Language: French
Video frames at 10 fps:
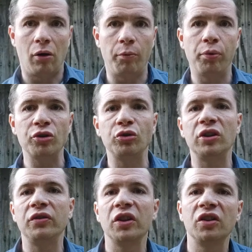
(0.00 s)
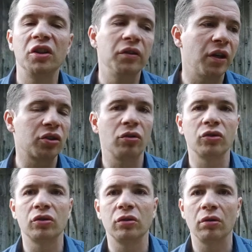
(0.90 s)
On pourrait justifier ces
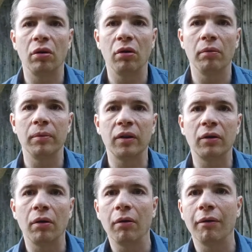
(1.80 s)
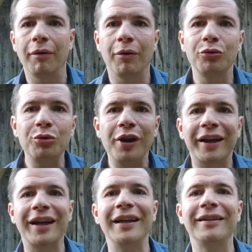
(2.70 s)
divergences en mettant en doute
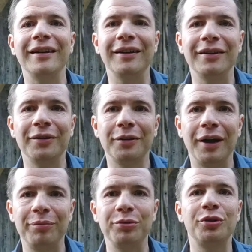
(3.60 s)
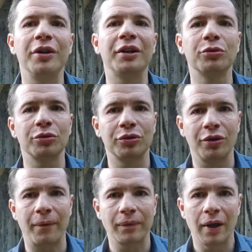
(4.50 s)
la qualité de la boussole des
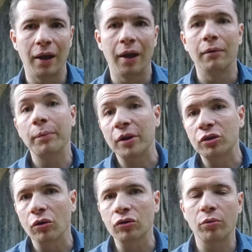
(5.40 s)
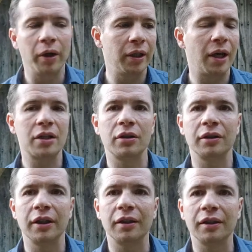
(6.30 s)
constructeurs. Mais pas de chance, au Moyen Âge,
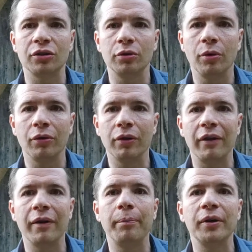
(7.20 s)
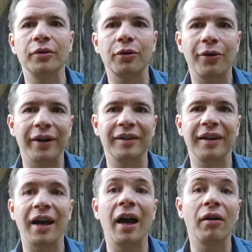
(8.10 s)
cet instrument n'avait pas encore
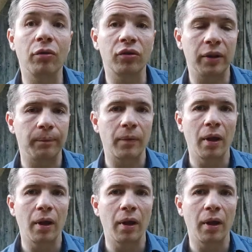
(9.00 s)
été inventé.